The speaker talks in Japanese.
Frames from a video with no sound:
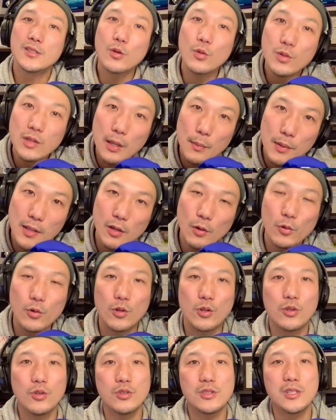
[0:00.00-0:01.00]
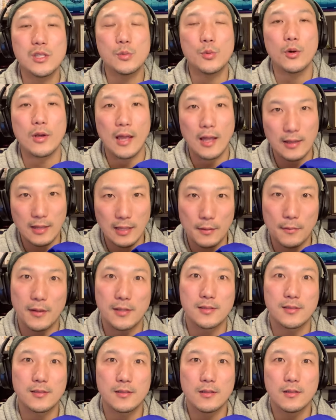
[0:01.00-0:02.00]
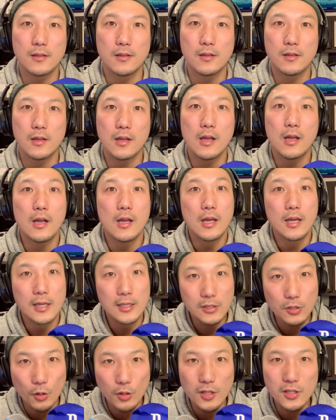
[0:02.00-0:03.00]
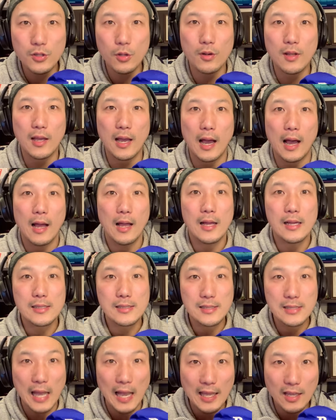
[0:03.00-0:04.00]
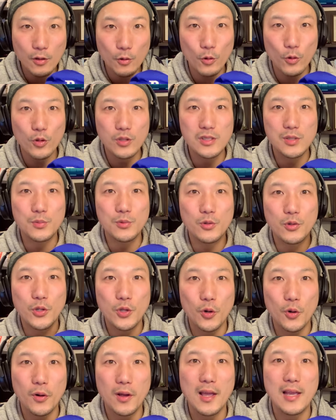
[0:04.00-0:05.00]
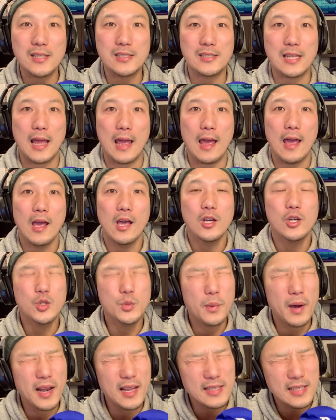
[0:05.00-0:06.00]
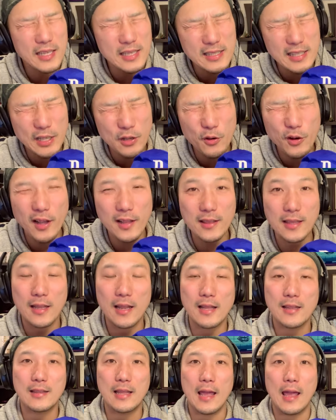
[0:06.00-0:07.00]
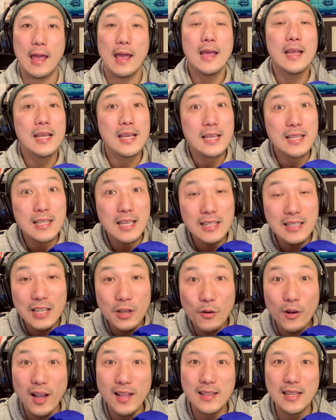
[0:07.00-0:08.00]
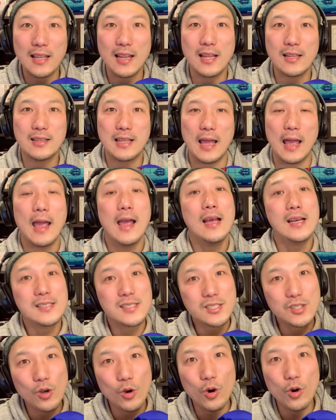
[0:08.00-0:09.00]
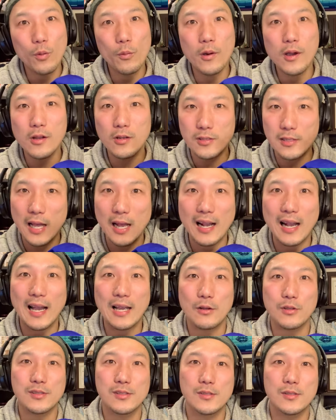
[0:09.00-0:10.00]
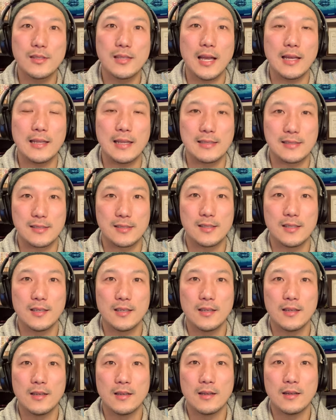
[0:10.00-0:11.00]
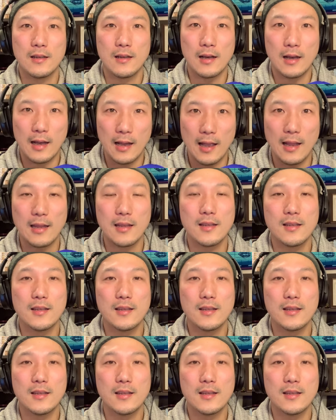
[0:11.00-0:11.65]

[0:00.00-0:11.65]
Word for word: のためにこの YouTube をやっています。一人一人が最高の自分を表現して生まれてきてよかったなって生きていてよかったなってそう思える社会を作りたいんです。はい。